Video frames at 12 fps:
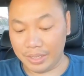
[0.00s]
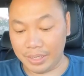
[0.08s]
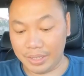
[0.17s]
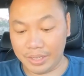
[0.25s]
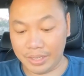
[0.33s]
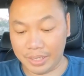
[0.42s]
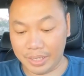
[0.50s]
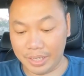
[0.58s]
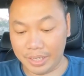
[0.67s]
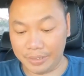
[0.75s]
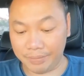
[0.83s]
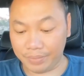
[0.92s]

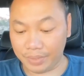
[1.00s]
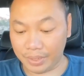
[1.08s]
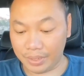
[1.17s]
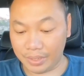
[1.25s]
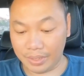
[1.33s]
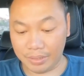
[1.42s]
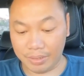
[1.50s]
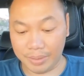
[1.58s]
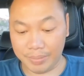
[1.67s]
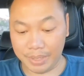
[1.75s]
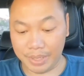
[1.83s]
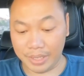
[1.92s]
ok khoe
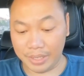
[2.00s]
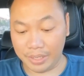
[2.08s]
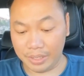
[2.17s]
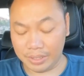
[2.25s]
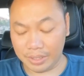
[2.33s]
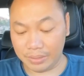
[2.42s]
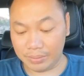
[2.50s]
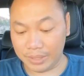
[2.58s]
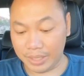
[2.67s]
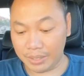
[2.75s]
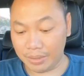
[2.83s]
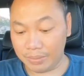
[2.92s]
bình an nhưng từng
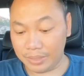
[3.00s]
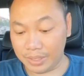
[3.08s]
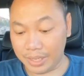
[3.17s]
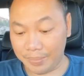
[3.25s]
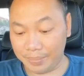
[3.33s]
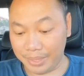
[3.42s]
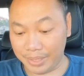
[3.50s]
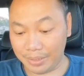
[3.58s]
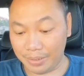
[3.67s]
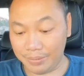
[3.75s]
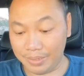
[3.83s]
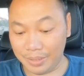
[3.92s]
rác cũng rất đẹp mà
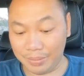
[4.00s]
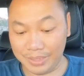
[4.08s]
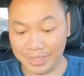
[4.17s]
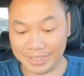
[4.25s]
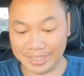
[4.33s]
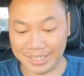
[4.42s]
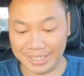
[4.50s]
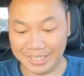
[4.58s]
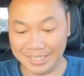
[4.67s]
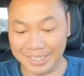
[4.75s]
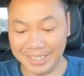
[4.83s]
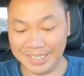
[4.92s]
cũng cũng lịch sự
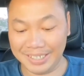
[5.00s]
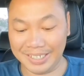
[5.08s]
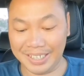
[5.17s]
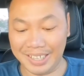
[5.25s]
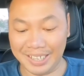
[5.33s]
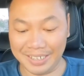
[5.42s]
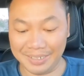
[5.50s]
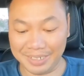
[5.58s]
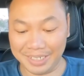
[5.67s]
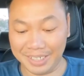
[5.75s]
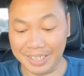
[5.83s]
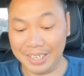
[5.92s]
dạ đúng
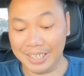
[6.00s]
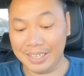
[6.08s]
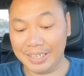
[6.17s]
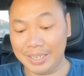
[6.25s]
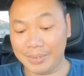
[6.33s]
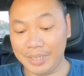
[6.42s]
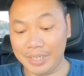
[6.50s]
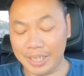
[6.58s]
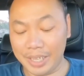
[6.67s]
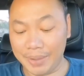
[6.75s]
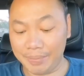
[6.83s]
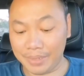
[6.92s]
rồi lộc ơi
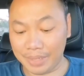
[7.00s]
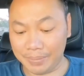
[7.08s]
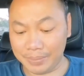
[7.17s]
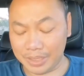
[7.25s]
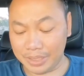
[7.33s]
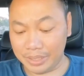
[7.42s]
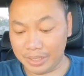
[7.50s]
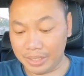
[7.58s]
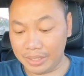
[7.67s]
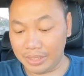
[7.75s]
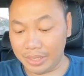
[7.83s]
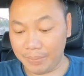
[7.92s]
thấy em tâm sự
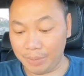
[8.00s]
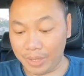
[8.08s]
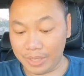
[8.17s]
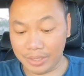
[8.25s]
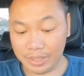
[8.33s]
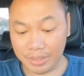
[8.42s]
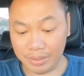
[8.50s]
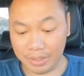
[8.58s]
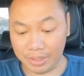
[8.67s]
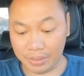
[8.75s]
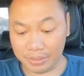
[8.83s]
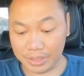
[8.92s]
chị thương em quá rất nhiều
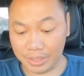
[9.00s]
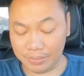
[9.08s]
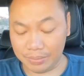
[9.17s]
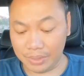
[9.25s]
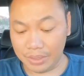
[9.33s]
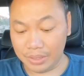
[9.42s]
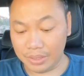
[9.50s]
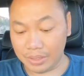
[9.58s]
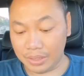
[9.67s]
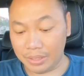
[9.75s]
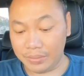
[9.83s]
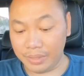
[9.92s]
người cuộc sống
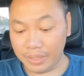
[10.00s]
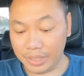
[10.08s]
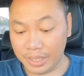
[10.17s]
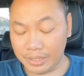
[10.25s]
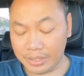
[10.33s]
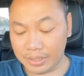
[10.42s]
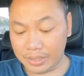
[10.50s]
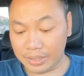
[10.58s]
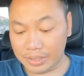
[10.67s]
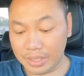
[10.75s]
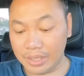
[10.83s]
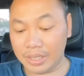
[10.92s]
tự vươn lên
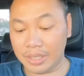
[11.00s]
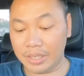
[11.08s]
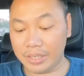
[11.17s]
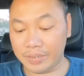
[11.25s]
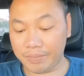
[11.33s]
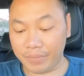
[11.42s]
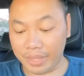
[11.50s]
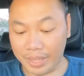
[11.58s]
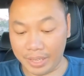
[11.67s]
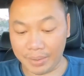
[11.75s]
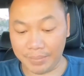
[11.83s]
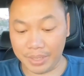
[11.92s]
rất cực
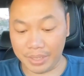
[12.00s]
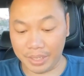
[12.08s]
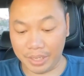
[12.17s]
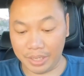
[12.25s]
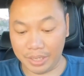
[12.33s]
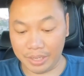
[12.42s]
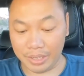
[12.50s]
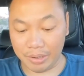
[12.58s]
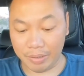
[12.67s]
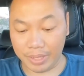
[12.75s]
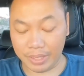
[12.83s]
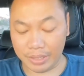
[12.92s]
dạ cảm ơn chị uh,
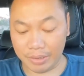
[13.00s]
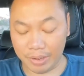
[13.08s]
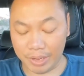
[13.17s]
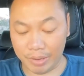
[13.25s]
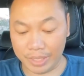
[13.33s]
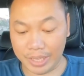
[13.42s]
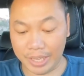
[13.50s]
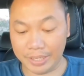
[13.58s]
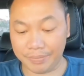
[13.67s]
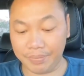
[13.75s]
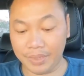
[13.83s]
hoan hoa hoa trang